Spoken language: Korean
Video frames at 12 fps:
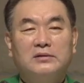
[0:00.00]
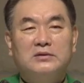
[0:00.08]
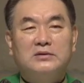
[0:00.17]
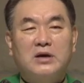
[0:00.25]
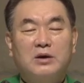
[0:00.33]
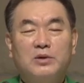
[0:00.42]

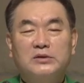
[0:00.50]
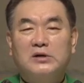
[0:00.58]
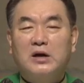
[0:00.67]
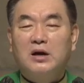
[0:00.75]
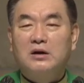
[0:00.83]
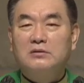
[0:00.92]

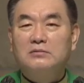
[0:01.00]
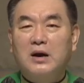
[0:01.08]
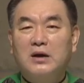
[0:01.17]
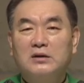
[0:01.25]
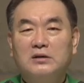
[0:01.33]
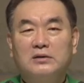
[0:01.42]
사회자가 하는
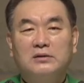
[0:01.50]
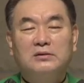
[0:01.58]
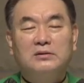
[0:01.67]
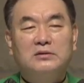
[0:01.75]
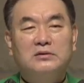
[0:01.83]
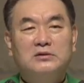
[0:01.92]
말이
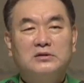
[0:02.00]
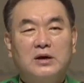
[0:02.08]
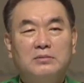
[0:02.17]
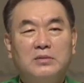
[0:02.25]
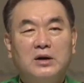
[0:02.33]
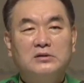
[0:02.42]

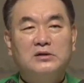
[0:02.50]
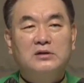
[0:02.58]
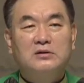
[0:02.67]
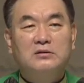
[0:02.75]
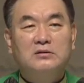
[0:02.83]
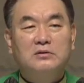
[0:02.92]

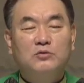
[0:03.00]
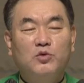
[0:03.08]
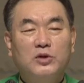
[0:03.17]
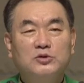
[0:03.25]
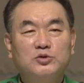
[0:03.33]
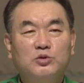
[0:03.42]
참가자들은
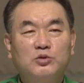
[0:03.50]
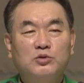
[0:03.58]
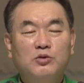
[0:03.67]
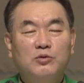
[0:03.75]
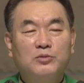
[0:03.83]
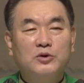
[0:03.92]

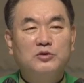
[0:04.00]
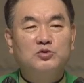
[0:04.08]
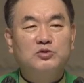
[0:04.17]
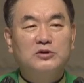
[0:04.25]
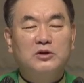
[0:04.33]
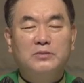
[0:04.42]
왼쪽으로
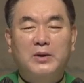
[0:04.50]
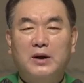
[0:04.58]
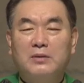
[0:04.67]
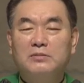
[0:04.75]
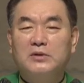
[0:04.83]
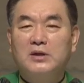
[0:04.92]
옮겨주시기
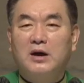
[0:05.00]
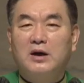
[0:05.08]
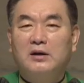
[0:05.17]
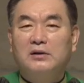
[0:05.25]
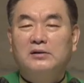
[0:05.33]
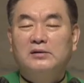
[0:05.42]

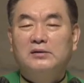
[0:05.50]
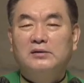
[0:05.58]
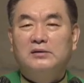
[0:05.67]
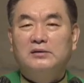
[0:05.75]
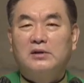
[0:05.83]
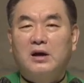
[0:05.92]
바랍니다.
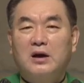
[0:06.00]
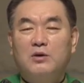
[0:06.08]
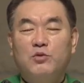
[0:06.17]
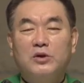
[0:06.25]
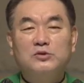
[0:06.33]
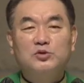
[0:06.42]
다
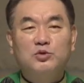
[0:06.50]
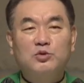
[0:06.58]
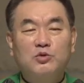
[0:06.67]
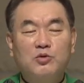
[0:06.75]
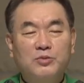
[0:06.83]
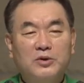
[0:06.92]

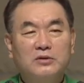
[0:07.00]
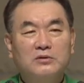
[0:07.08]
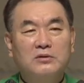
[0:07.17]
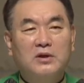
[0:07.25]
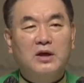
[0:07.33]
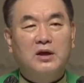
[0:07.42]
왼쪽으로
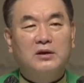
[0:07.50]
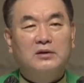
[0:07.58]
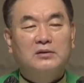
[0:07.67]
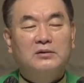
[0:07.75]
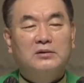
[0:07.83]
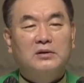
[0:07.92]
옮겼는데
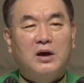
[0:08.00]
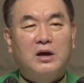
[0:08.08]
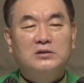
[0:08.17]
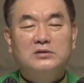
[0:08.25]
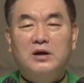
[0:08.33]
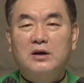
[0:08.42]

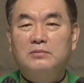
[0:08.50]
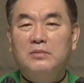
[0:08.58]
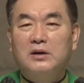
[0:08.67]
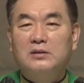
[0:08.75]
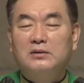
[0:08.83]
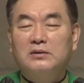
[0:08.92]
한
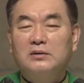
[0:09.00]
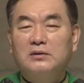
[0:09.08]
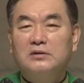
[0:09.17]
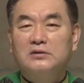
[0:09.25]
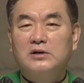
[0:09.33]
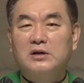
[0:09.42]
사람만
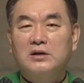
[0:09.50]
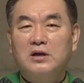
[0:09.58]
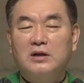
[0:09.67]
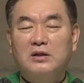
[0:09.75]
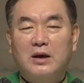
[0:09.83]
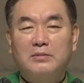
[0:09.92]
그
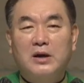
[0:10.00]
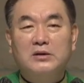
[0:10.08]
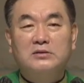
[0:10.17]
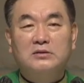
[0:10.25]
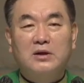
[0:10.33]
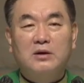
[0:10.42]
자리에 남아
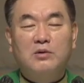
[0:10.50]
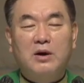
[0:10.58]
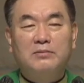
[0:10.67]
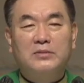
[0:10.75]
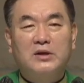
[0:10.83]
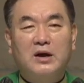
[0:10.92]
있었다고
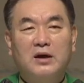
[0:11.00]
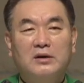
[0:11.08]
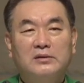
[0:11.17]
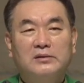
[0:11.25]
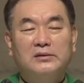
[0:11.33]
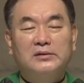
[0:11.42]
합니다.
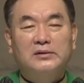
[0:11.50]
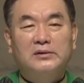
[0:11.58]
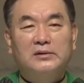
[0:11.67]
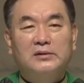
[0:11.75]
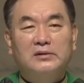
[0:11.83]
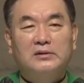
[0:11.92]

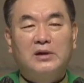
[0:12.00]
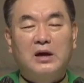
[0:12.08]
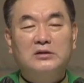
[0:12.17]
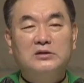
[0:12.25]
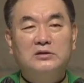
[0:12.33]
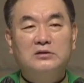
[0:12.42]

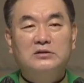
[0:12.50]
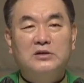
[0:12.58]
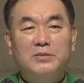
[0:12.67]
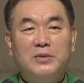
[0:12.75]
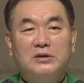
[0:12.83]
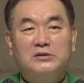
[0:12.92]
당신은
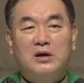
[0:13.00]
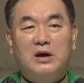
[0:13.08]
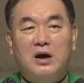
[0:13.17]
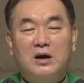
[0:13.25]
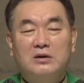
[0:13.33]
참가자가